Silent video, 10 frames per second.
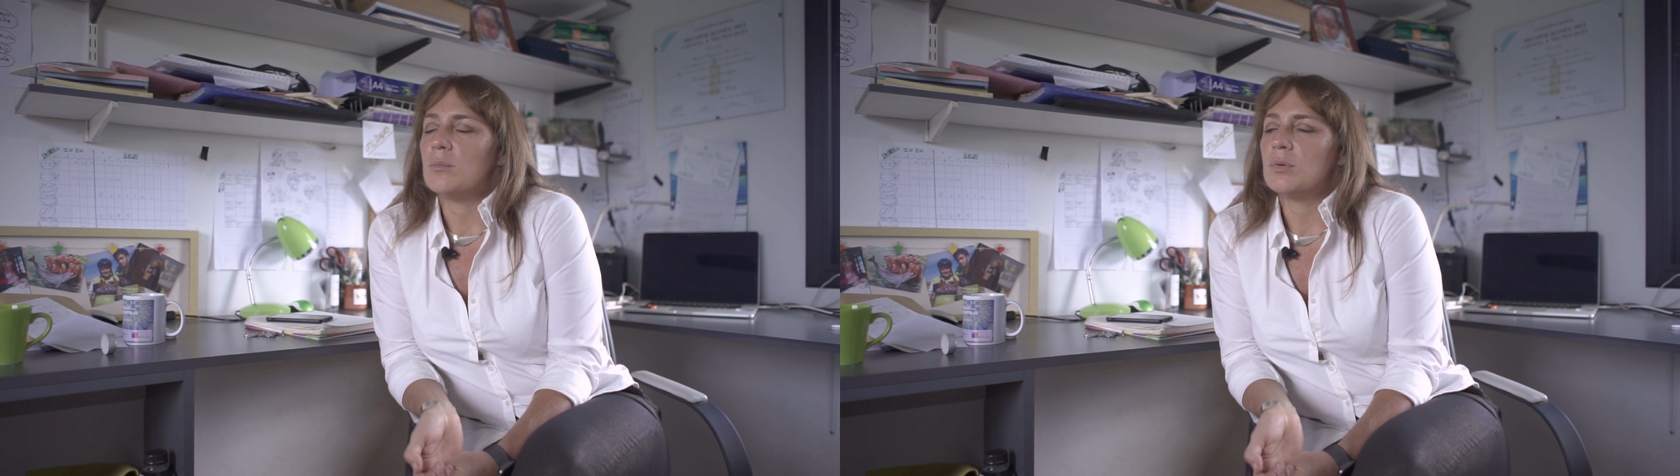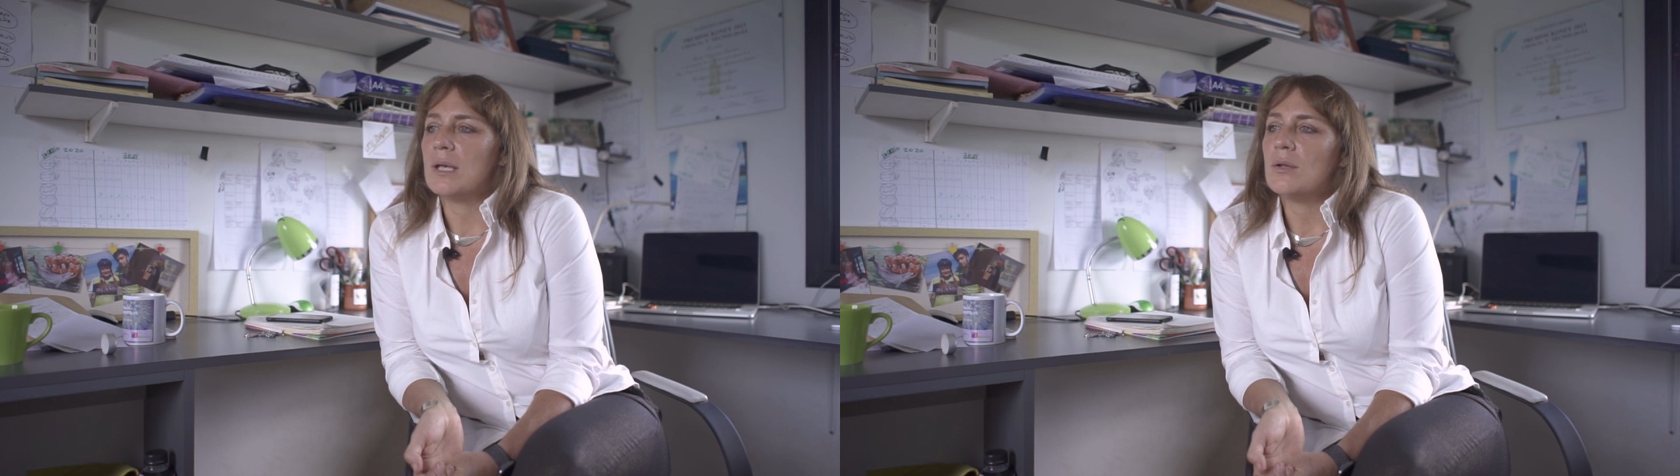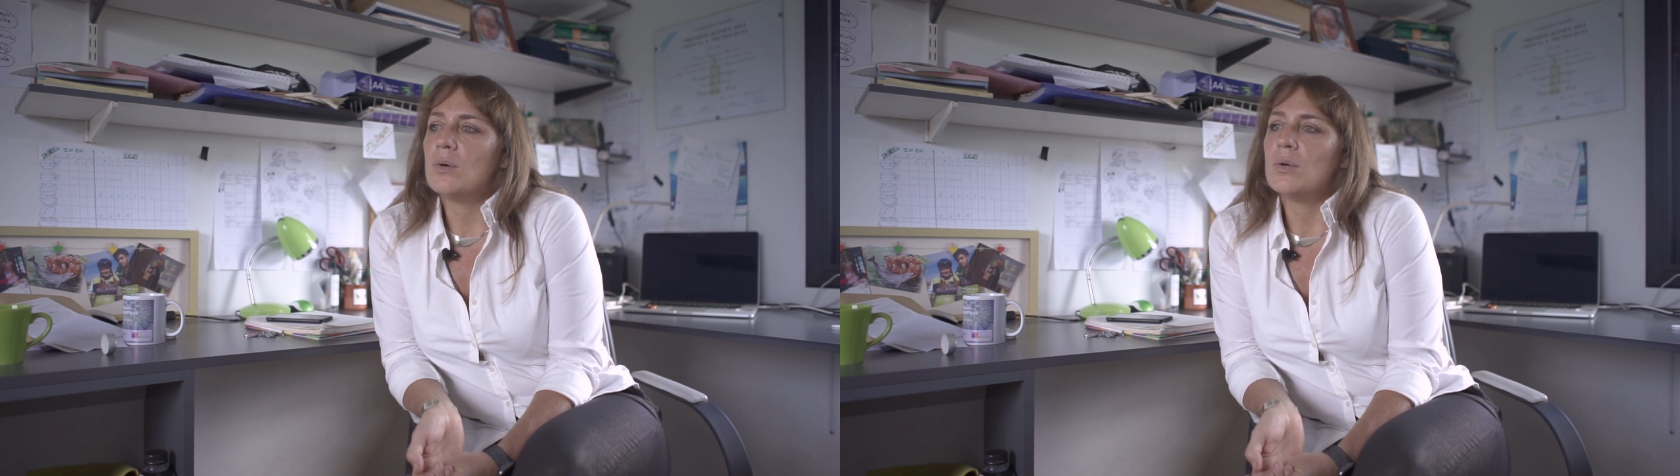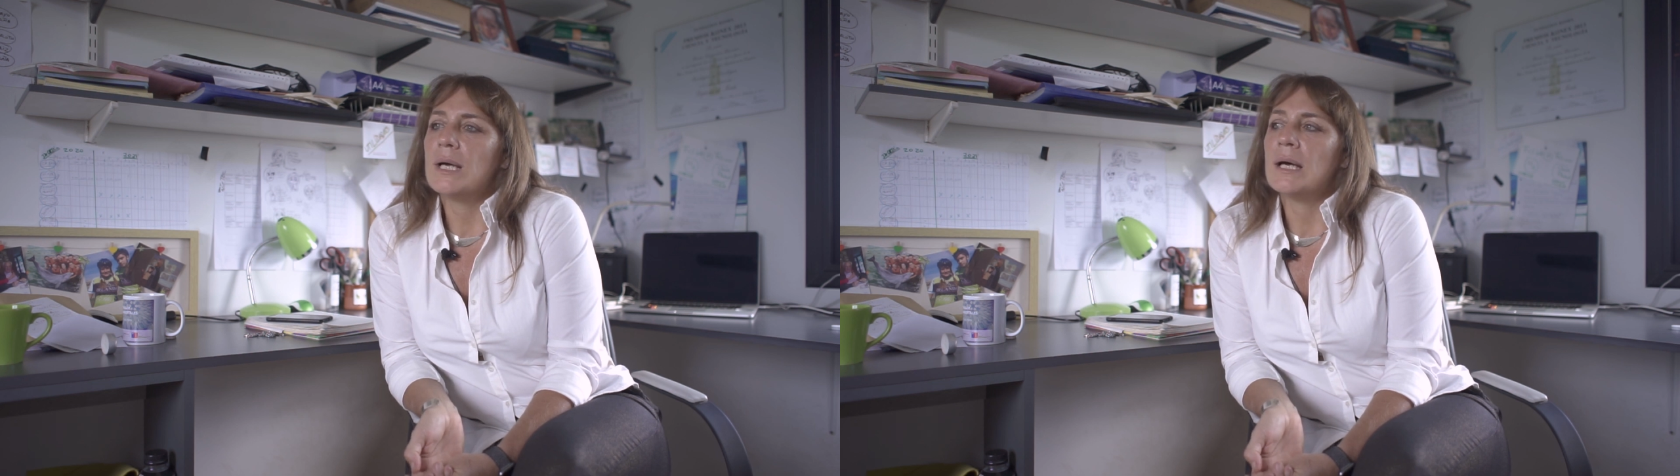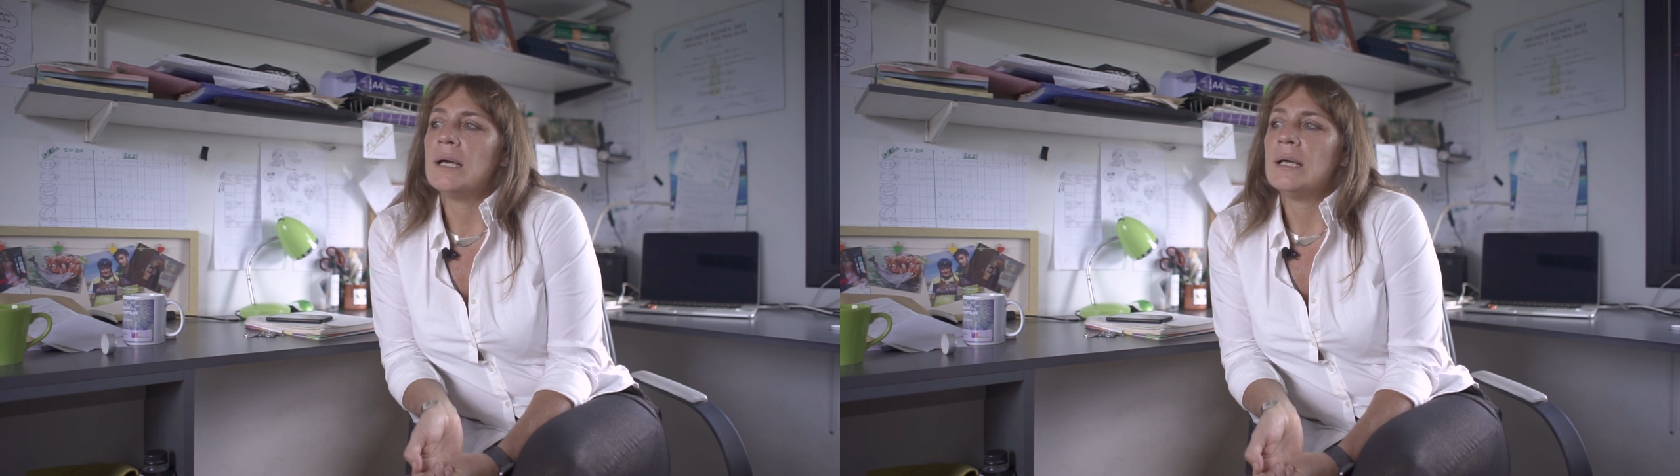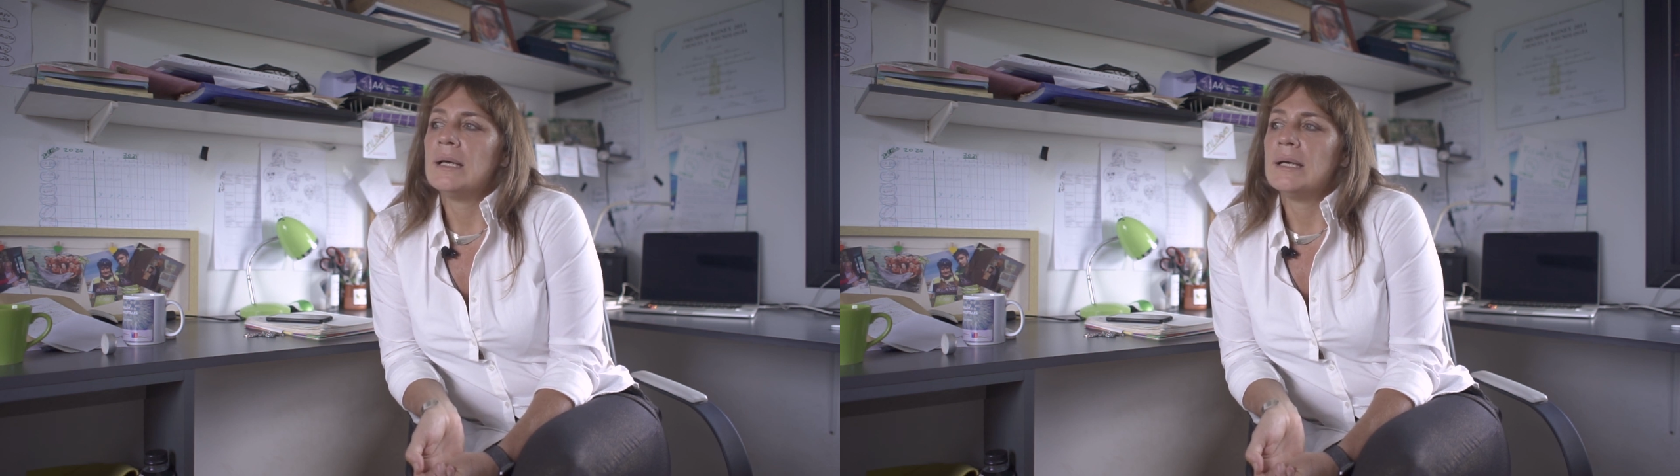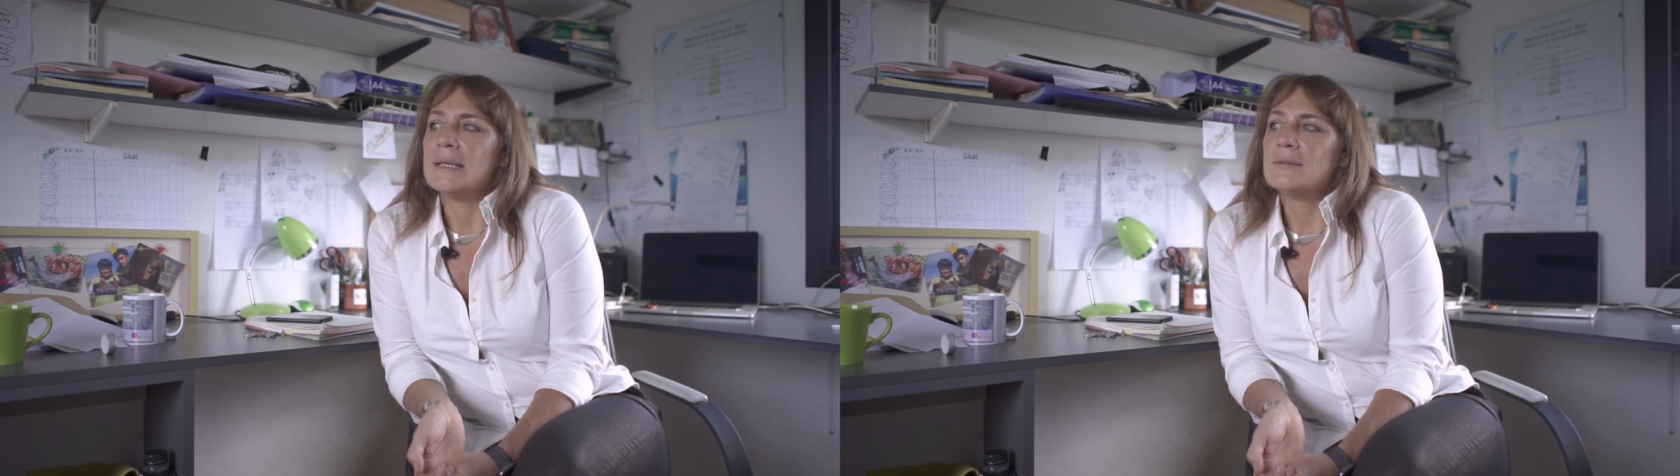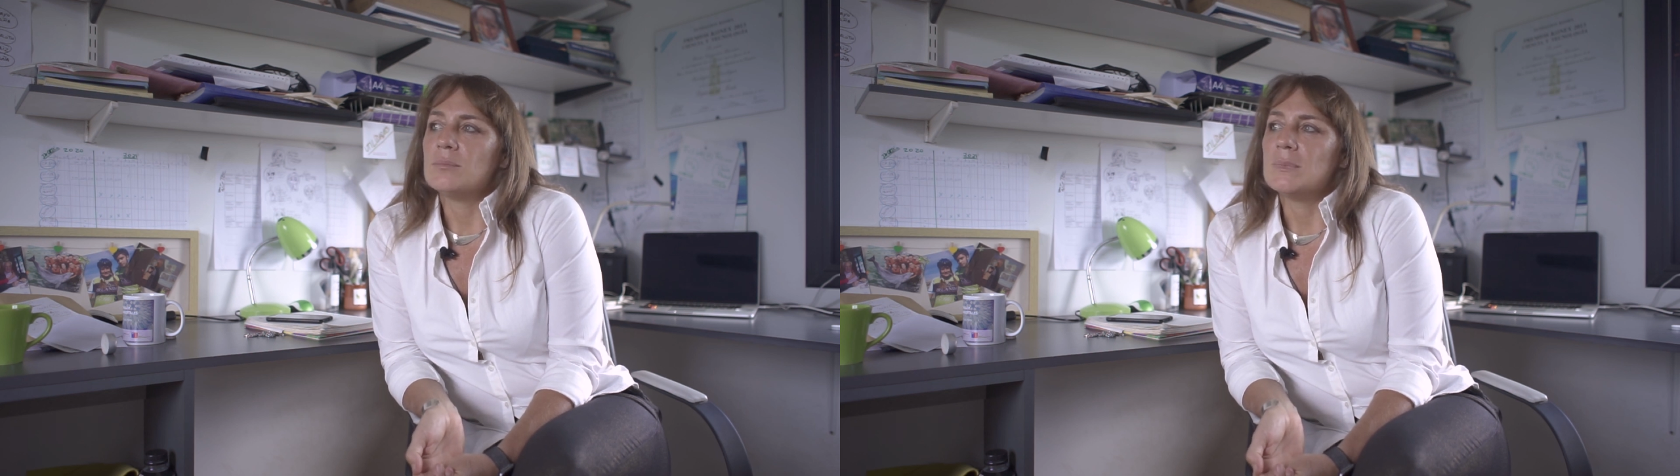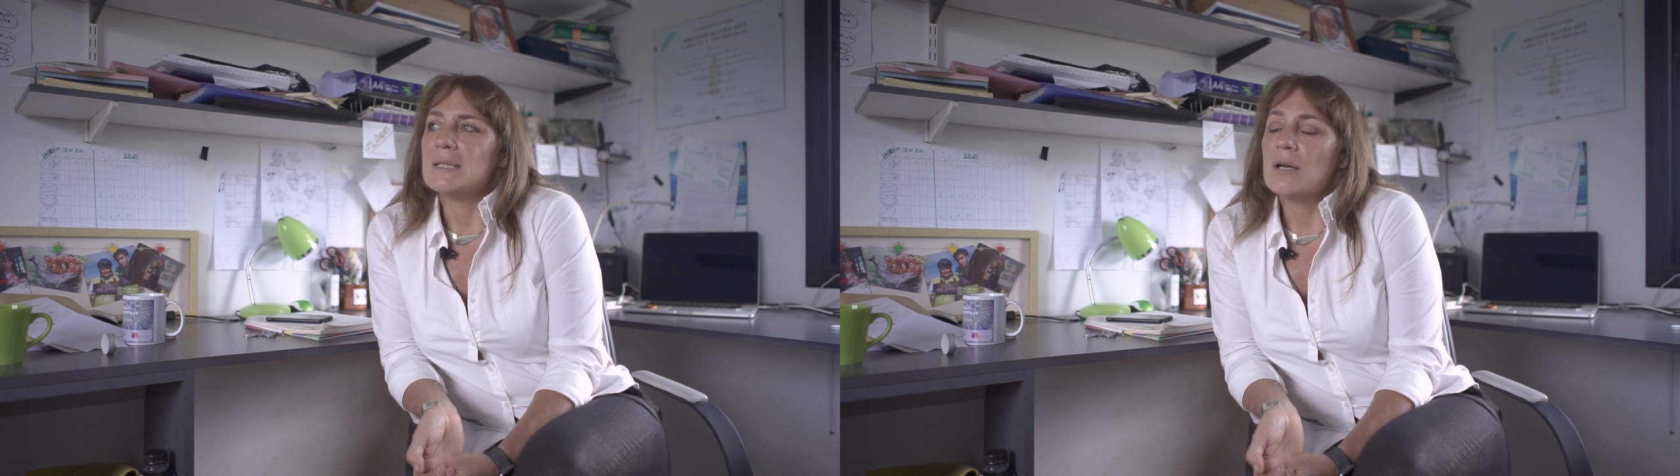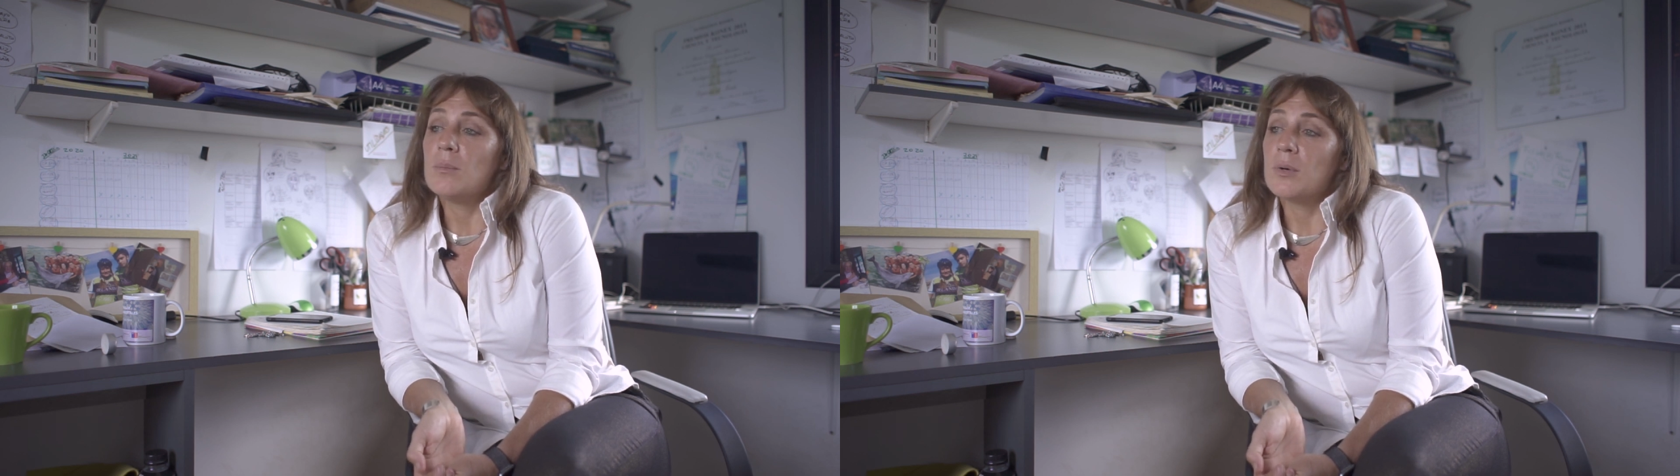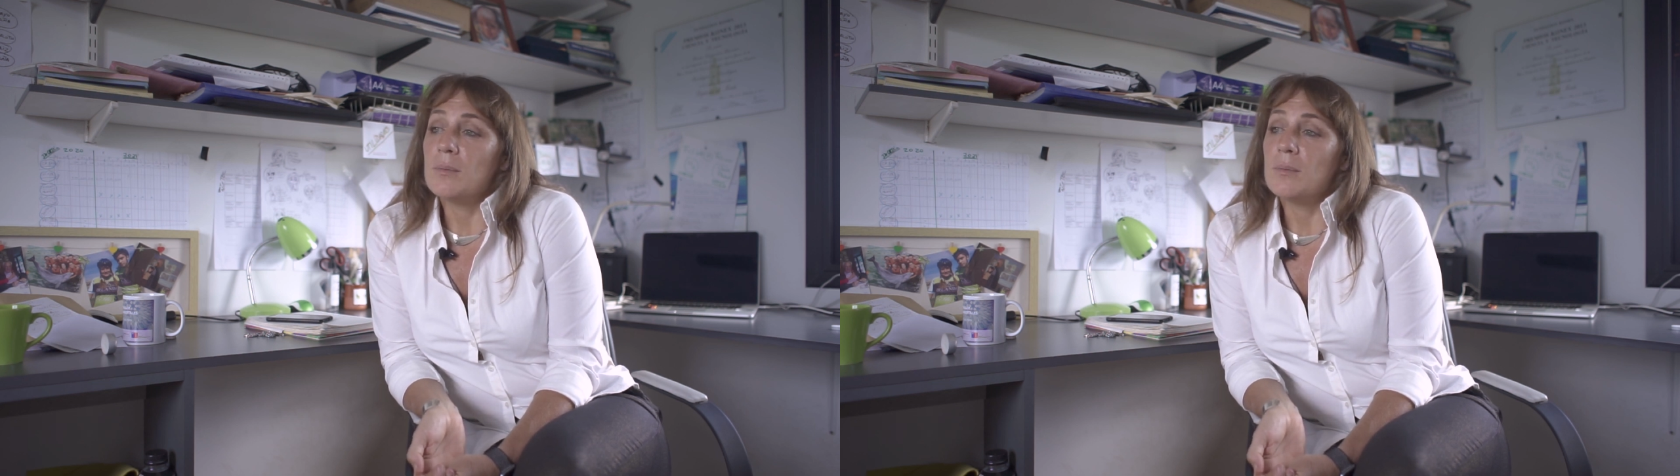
computadora. Eso me trajo